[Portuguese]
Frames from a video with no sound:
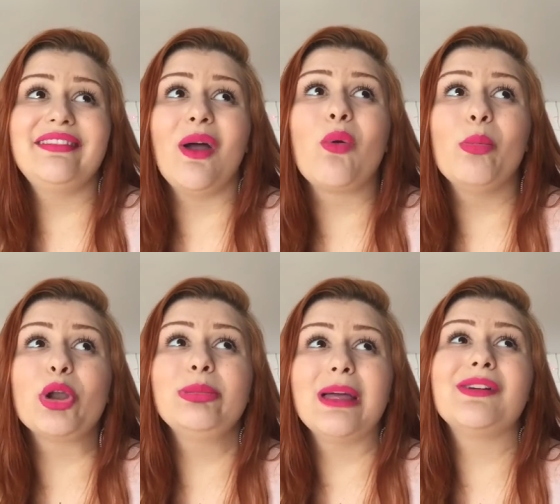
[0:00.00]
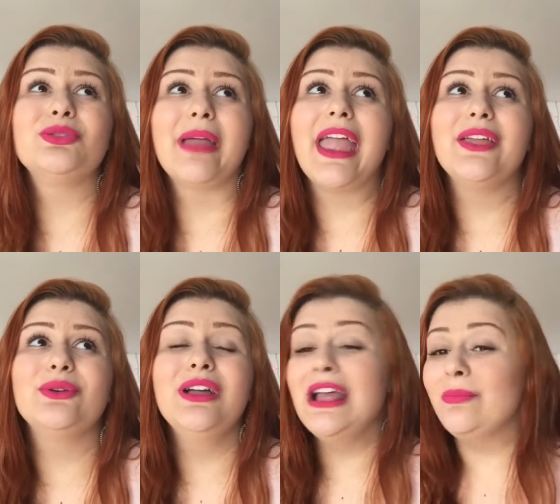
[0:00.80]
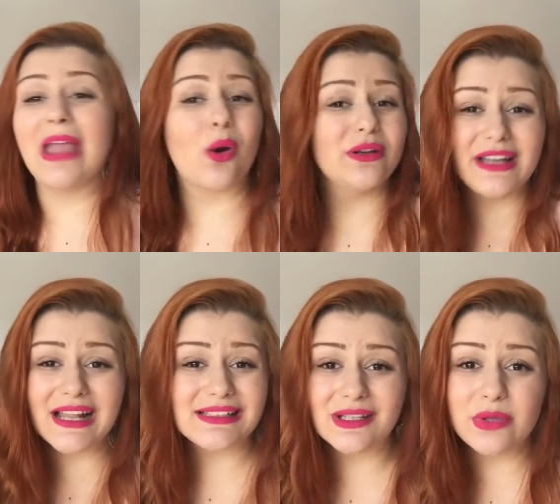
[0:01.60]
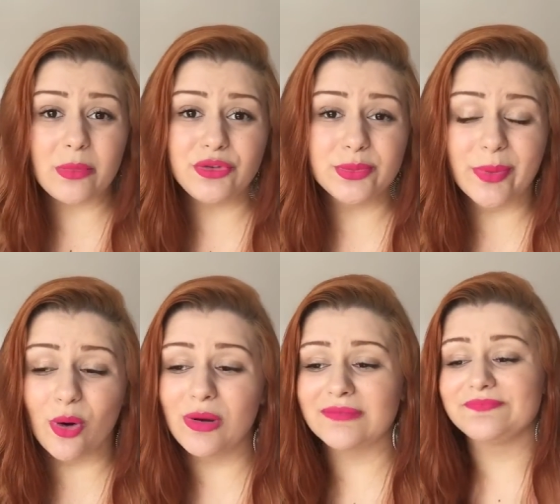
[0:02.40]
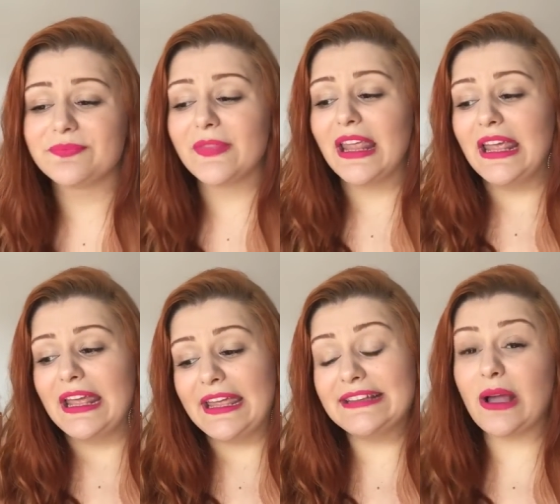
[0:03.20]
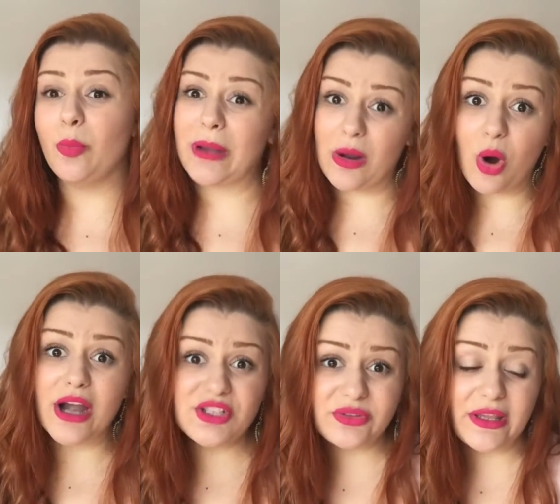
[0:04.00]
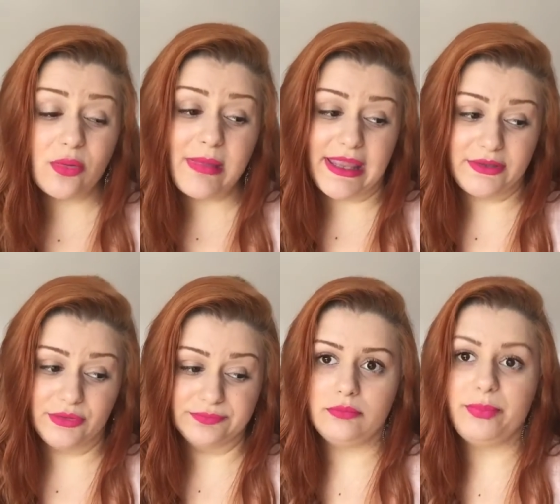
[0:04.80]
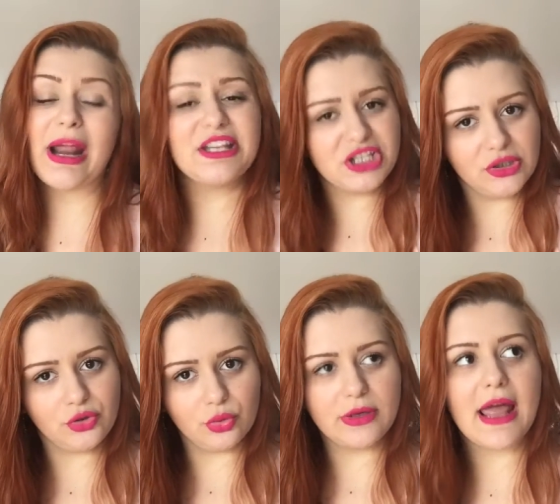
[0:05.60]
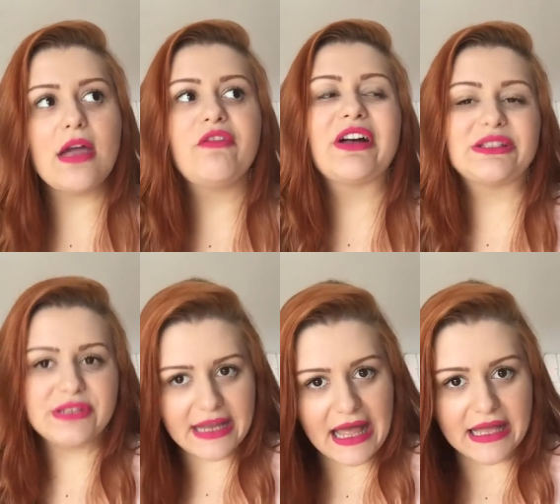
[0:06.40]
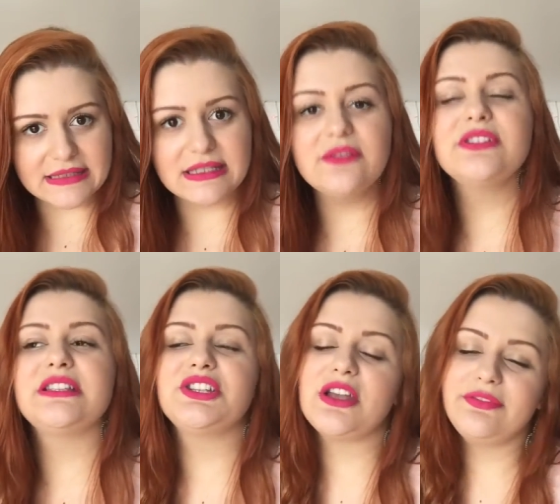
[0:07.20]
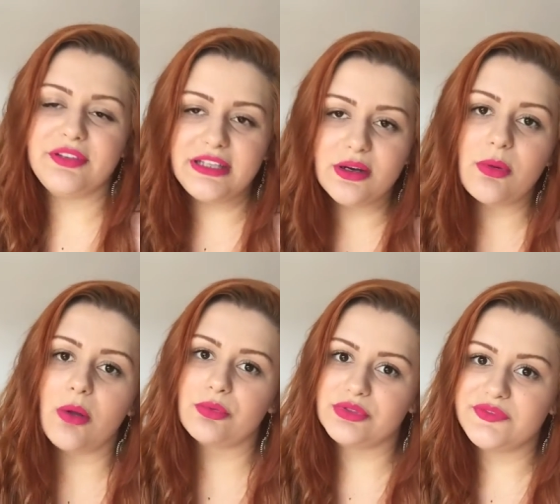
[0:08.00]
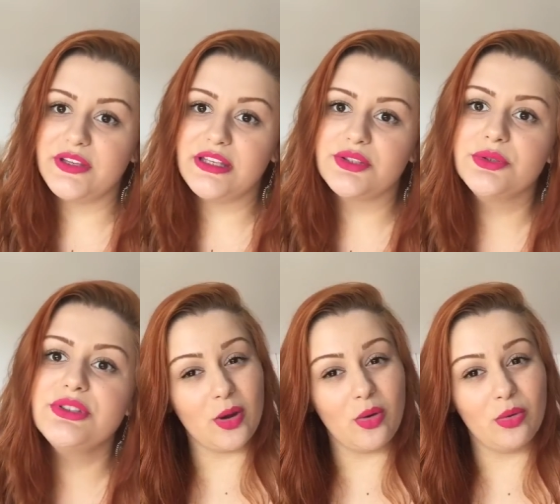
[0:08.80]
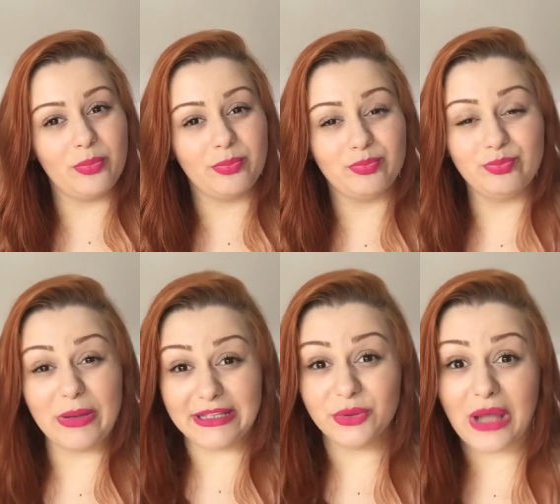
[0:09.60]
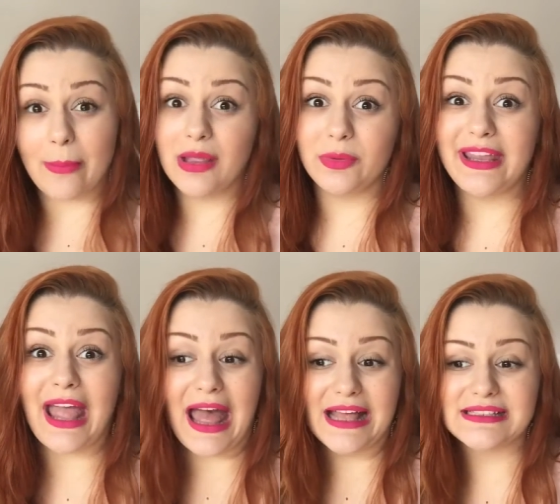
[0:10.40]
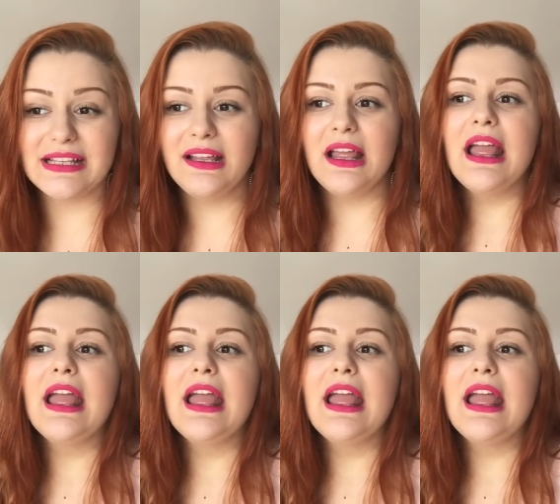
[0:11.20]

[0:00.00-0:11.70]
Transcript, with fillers: ter algum problema no meio. Minha coordenação não é muito boa. Então, pra corte eu tenho medo. Pra tintura eu faço em casa, vocês já viram alguns vídeos. Eu pinto o cabelo em casa.